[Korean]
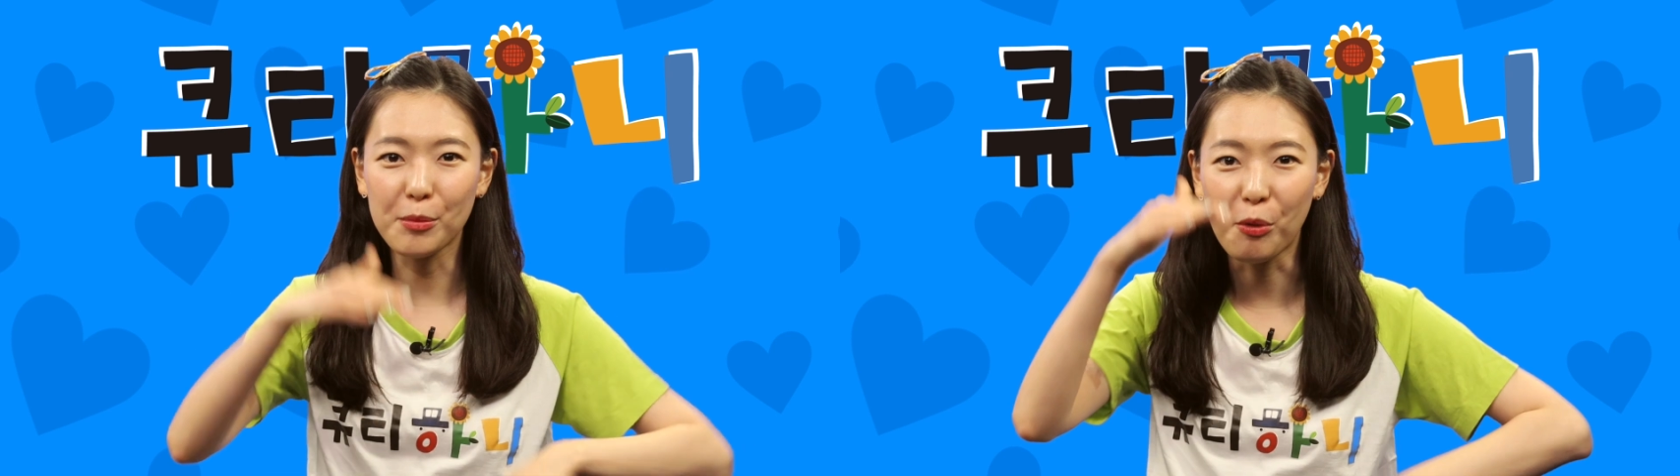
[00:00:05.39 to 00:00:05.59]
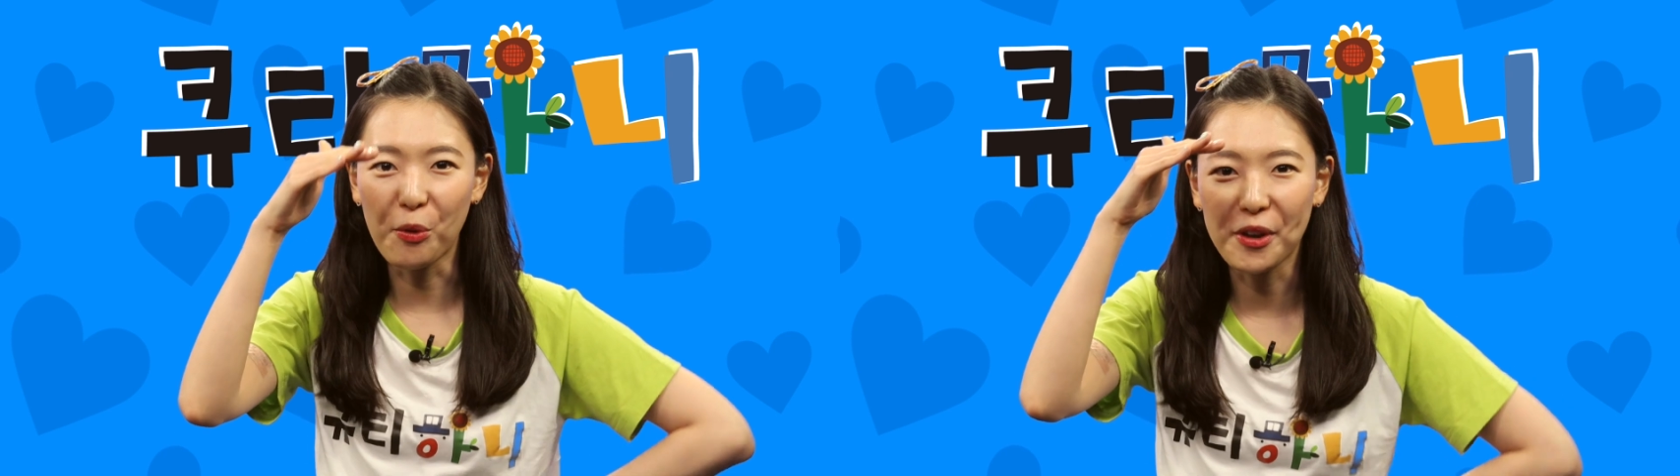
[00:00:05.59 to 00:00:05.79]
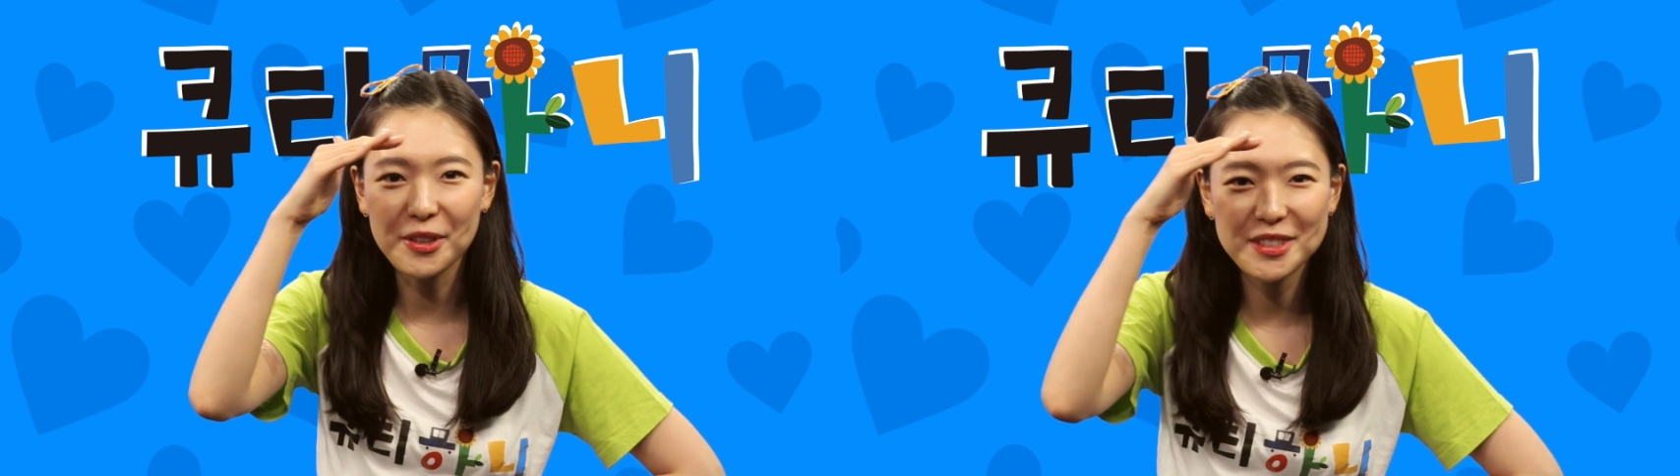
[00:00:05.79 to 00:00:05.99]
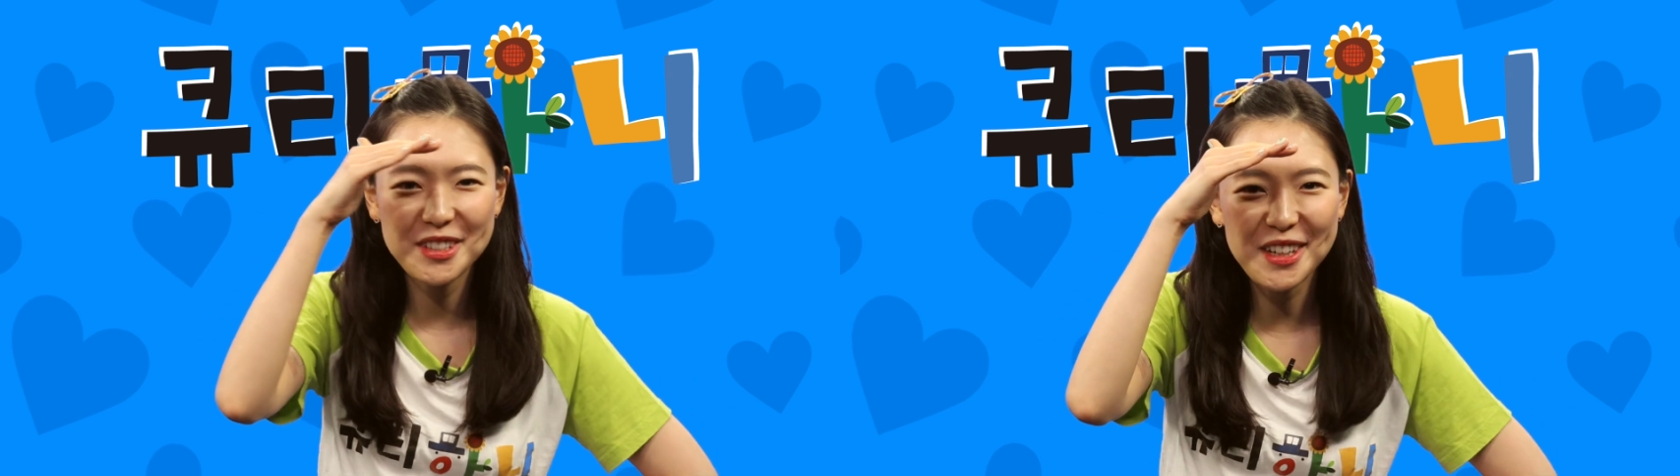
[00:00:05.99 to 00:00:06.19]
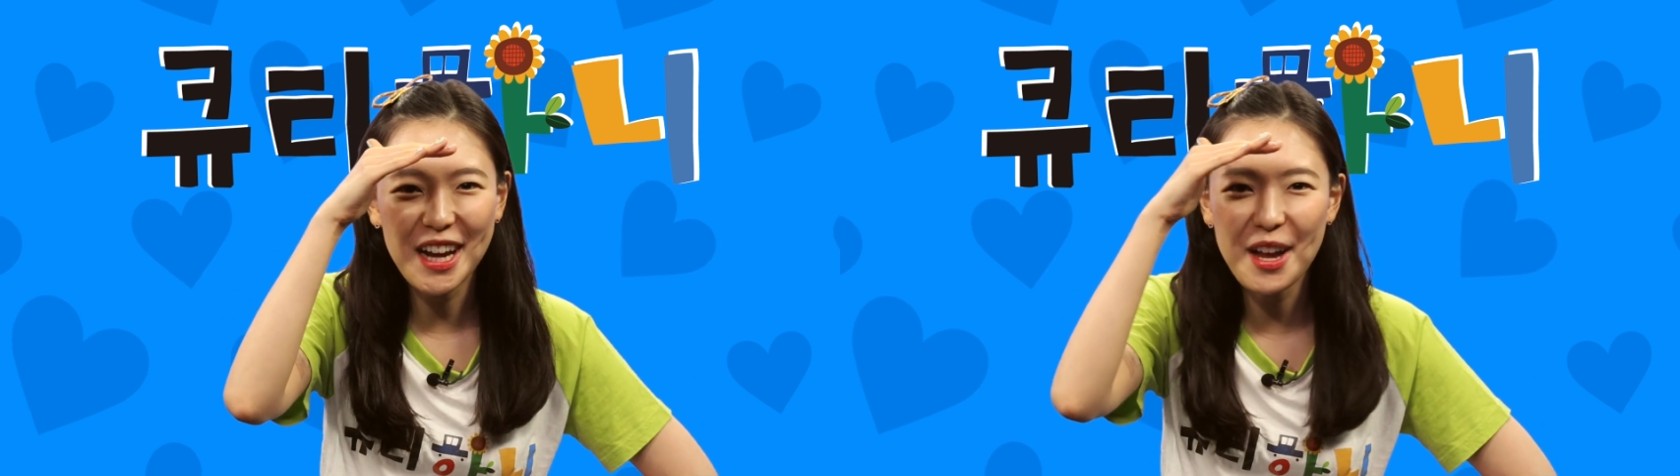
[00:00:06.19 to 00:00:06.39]

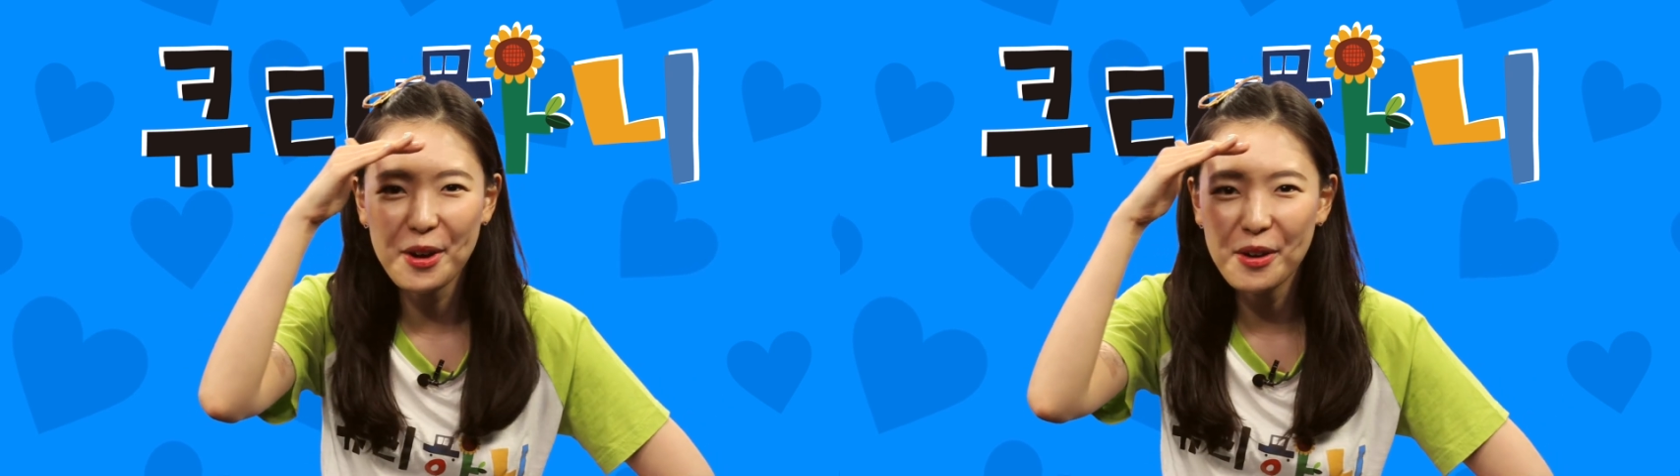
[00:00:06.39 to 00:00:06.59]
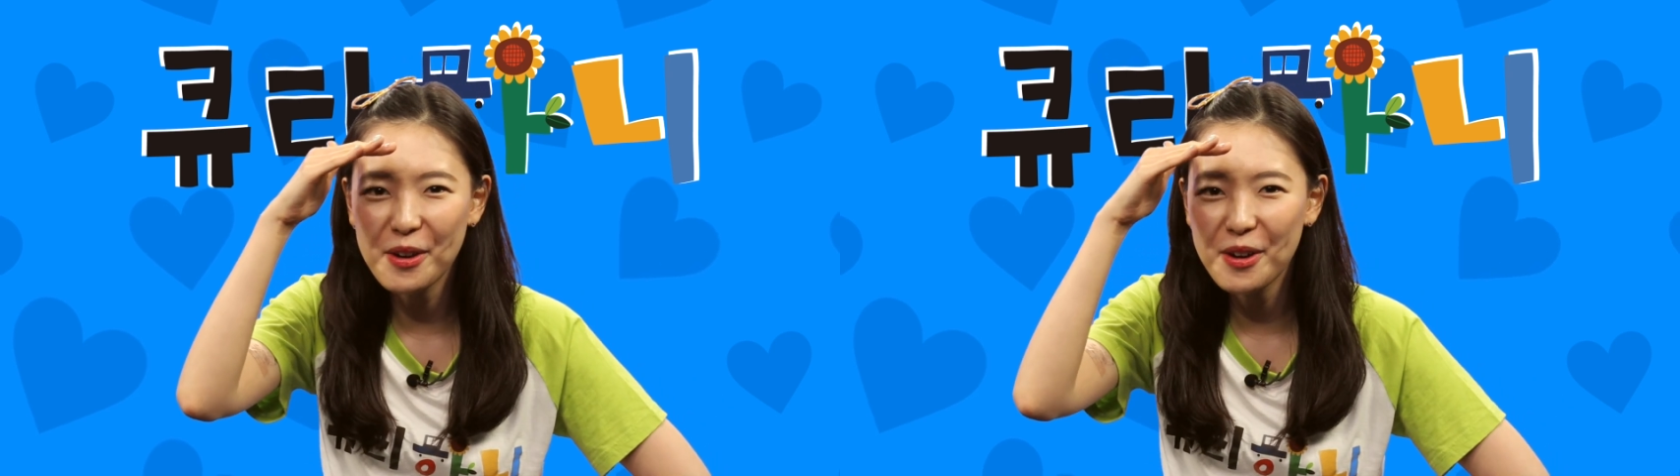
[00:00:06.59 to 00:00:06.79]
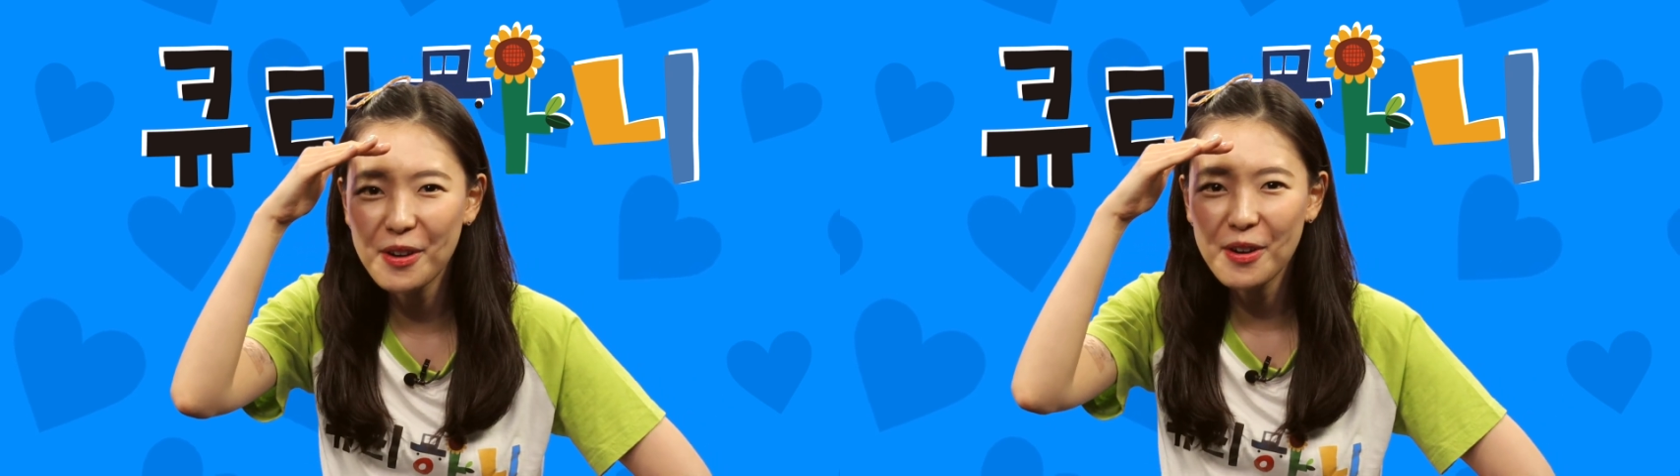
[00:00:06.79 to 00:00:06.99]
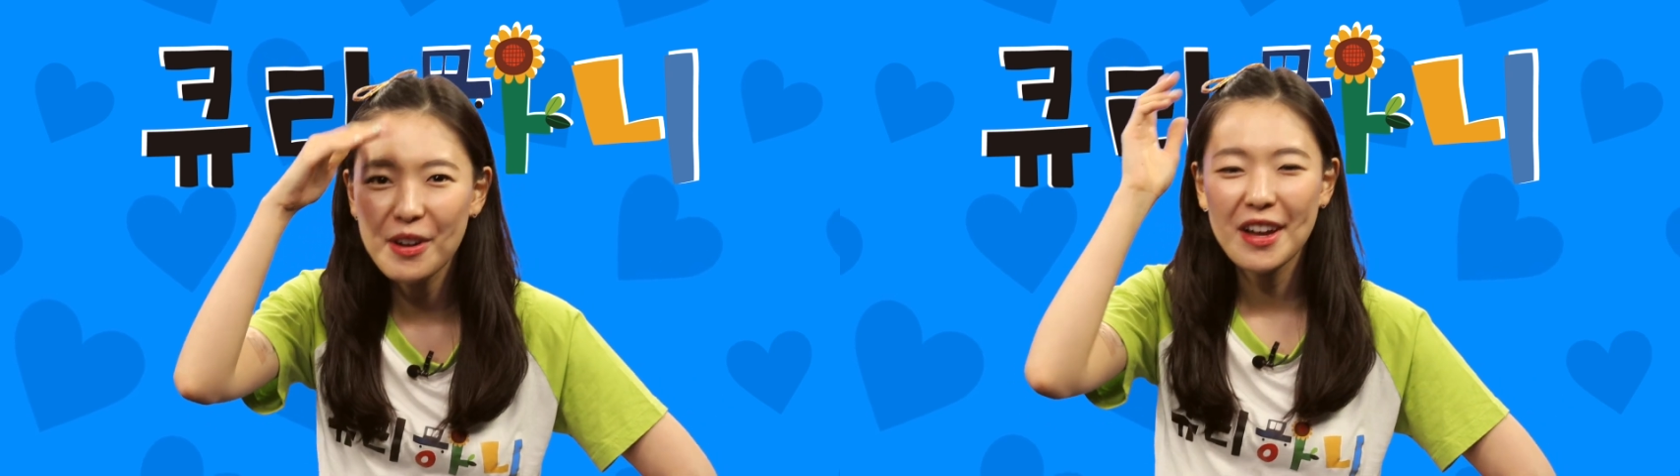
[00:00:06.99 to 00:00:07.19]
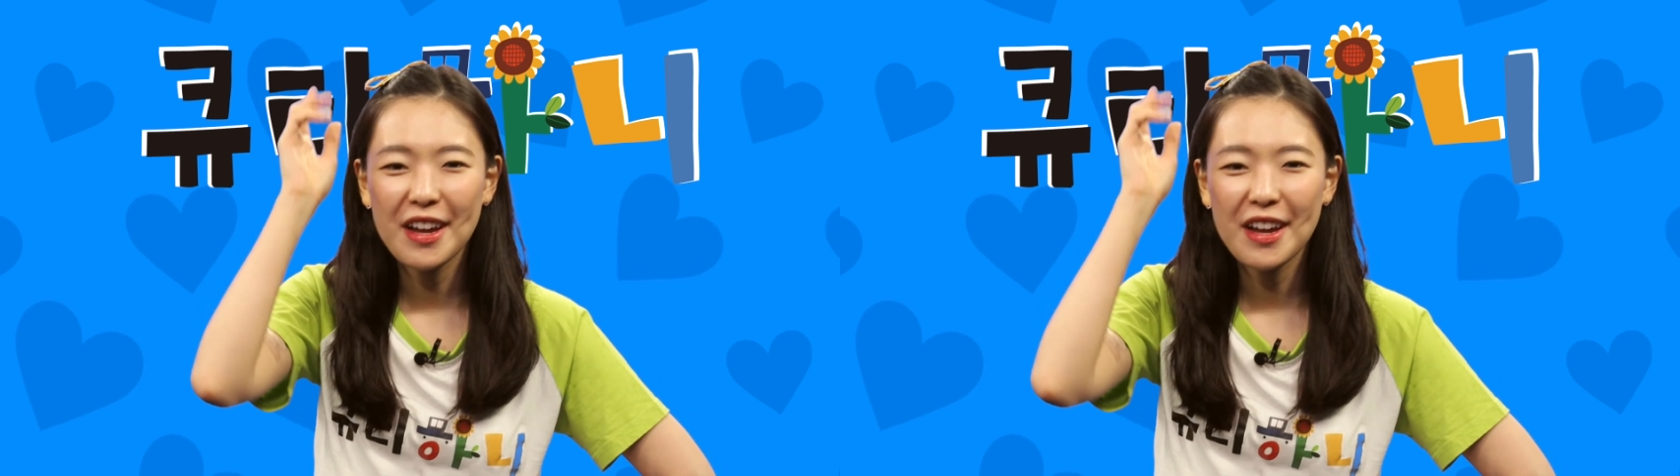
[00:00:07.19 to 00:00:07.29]
모였을까요?